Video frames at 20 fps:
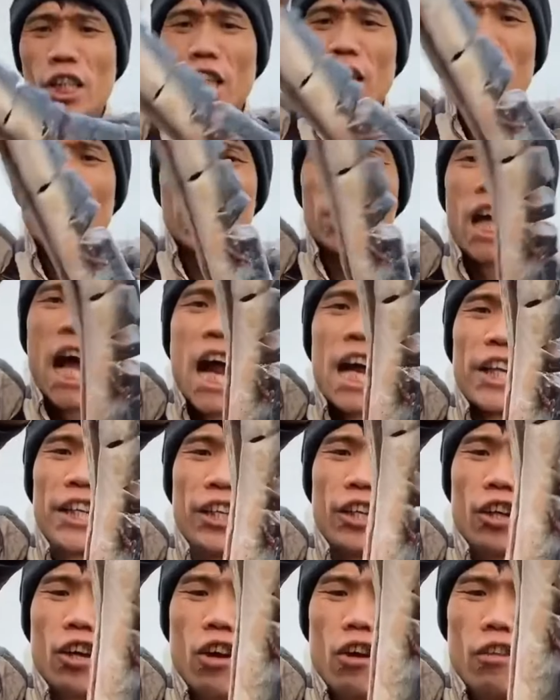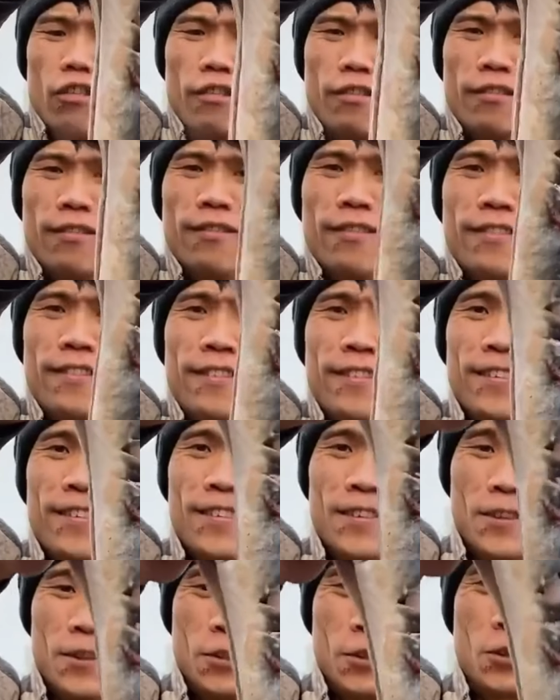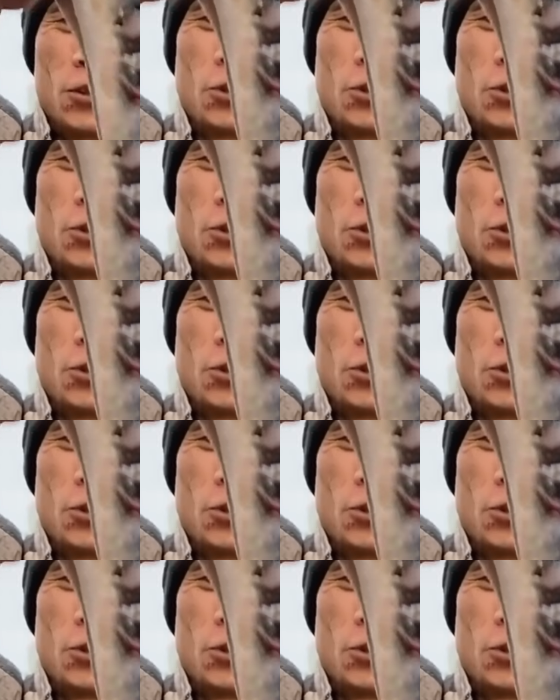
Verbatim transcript: 在杀了以后就